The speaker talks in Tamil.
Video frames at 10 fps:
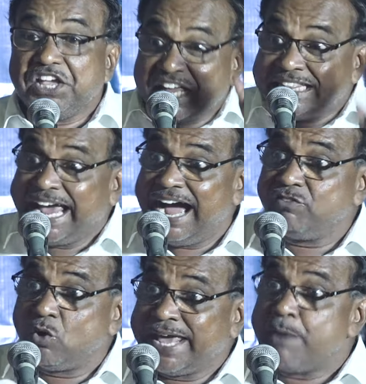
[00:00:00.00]

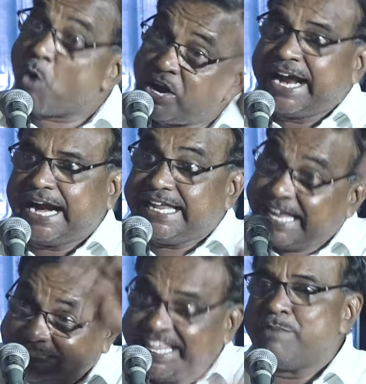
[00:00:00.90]
இந்தியாவினுடைய மொழிகள்
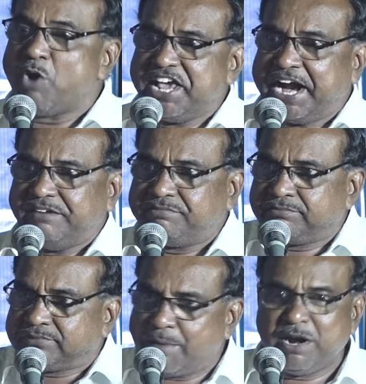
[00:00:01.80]
இந்திய மொழிகள்
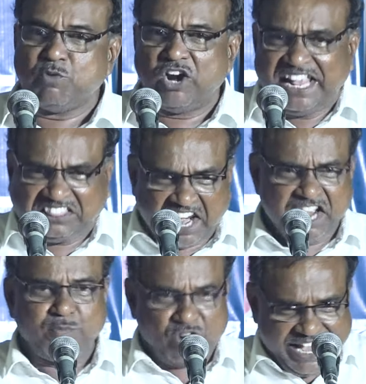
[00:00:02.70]
தமிழ் மொழி
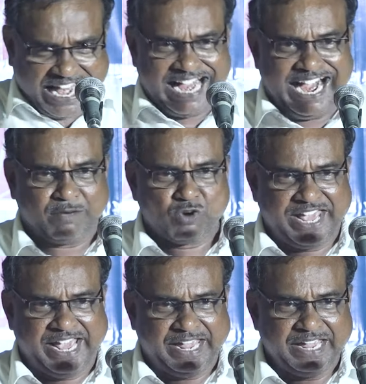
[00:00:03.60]
தெலுங்கு மொழி கன்னட
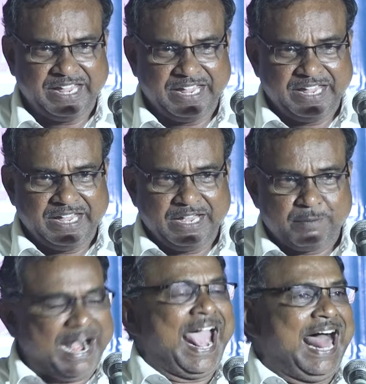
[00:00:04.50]
மொழி
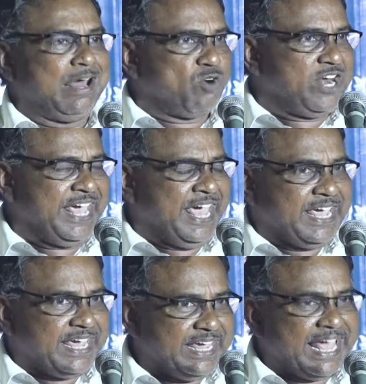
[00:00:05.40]
மலையாள மொழி
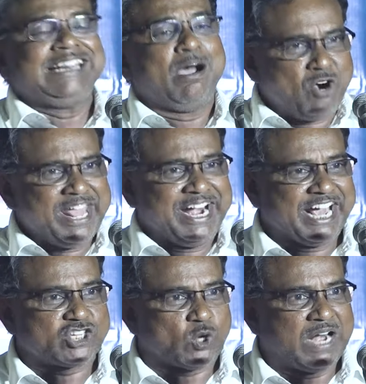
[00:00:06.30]
எந்த மொழியை
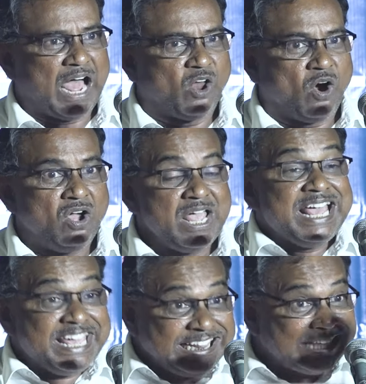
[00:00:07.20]
நீங்க சொன்னாலும்
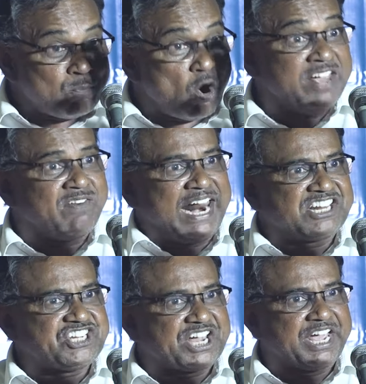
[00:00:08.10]
இந்த மொழி
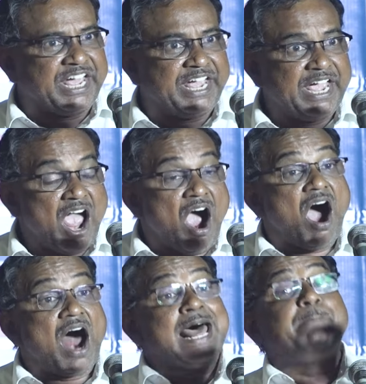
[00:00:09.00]
வளர்ச்சிக்கு
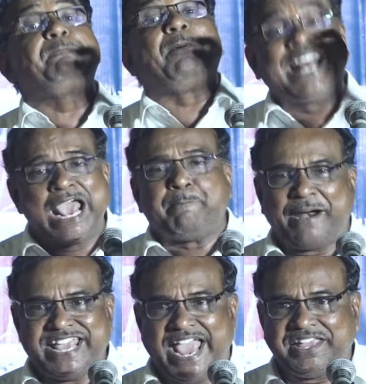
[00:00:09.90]
அளப்பரிய
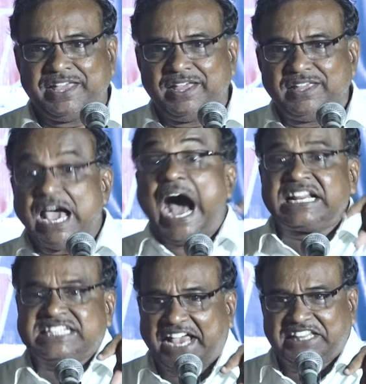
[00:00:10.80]
பணியை
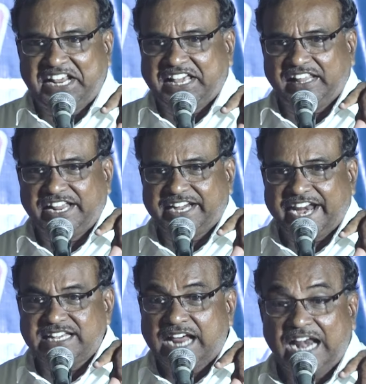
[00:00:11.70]
யார் செய்திருக்கிறது என்று
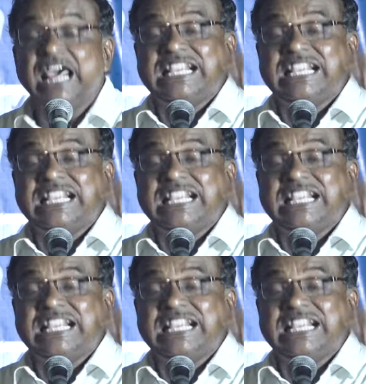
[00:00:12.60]
கேட்டால்